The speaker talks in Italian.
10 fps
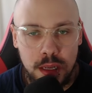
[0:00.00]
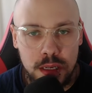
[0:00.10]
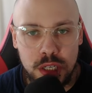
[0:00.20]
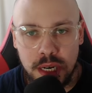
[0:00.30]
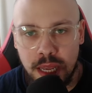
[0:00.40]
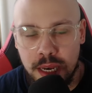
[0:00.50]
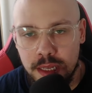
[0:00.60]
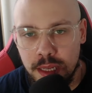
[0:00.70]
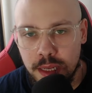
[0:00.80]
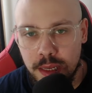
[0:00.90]
cercare
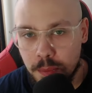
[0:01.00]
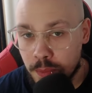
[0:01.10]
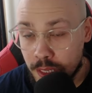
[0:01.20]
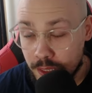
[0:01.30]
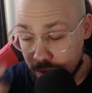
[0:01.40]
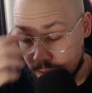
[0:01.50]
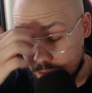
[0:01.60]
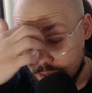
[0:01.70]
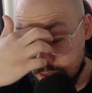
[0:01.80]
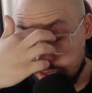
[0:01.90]
di
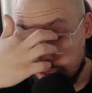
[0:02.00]
prendersi